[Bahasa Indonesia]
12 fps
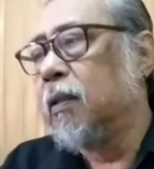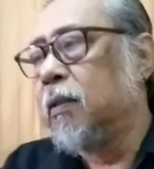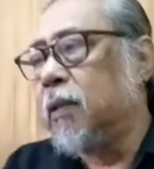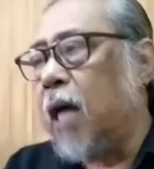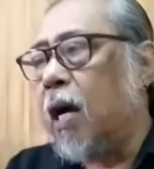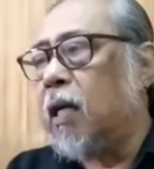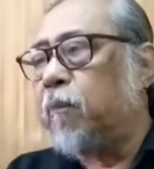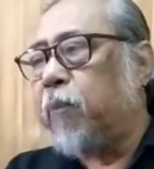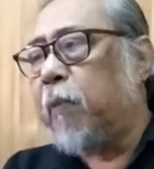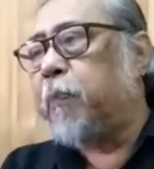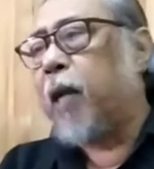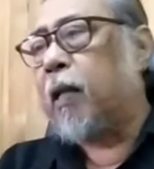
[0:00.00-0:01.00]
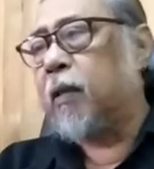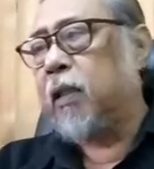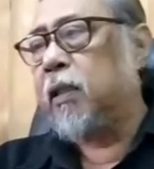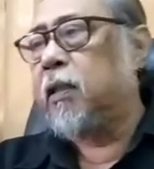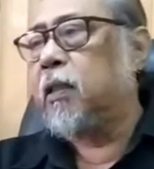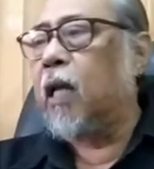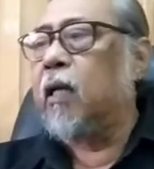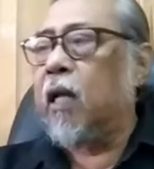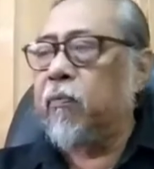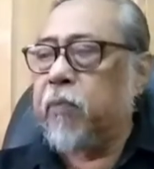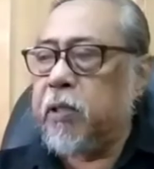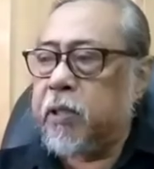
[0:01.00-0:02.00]
yang lebih praktis dan
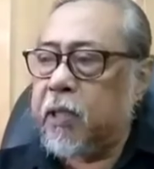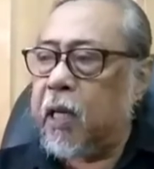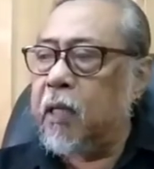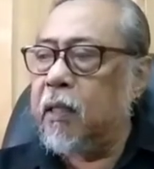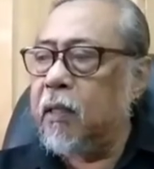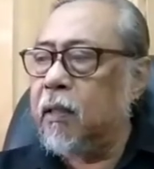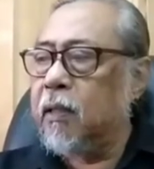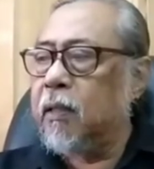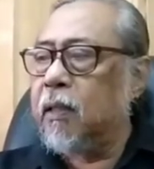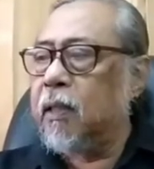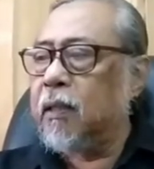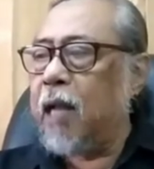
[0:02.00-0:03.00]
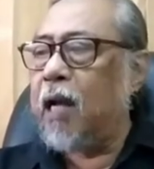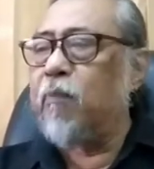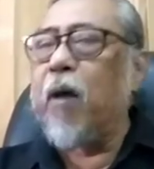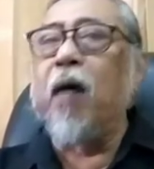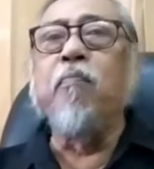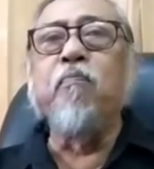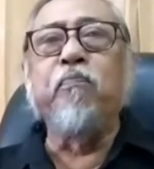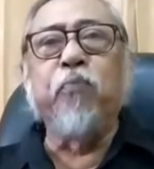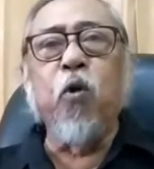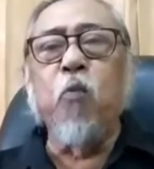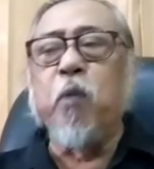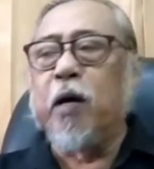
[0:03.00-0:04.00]
efisien dan
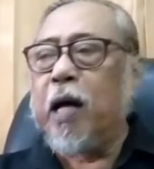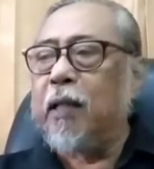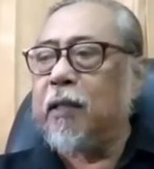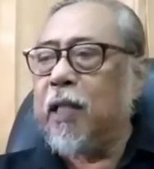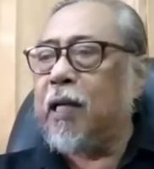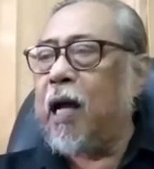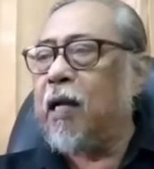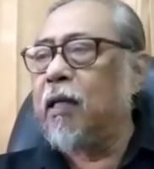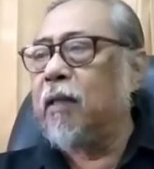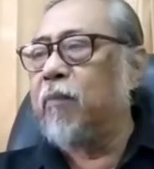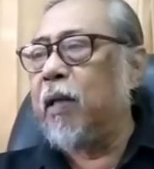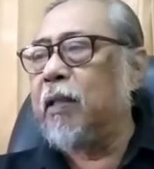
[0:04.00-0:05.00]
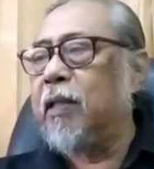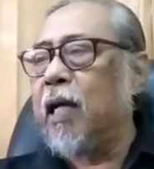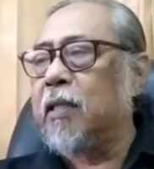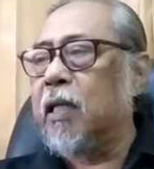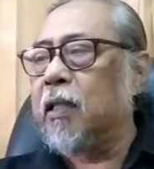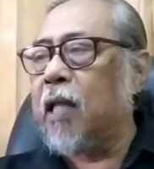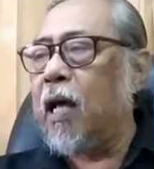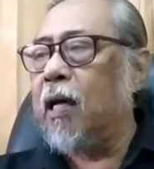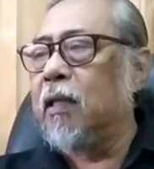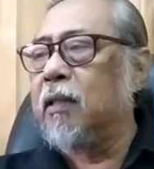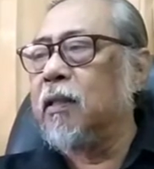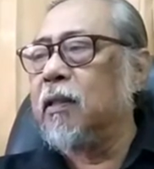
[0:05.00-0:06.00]
mampu menggantikan media cetak
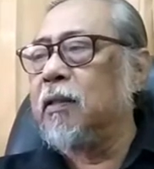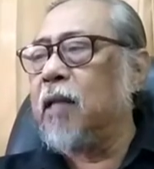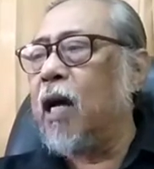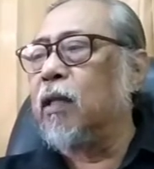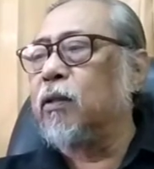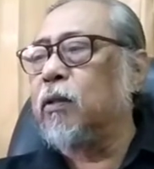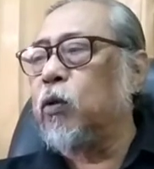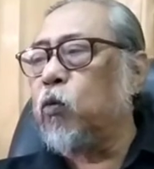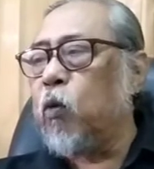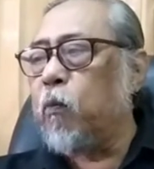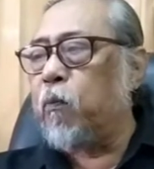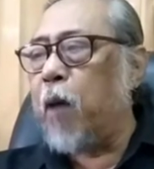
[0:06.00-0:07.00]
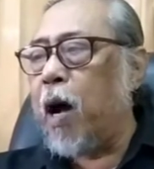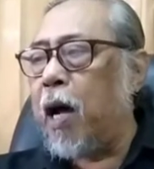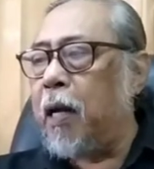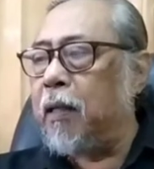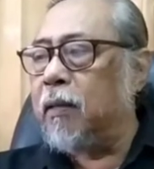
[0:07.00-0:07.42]
yang cukup mahal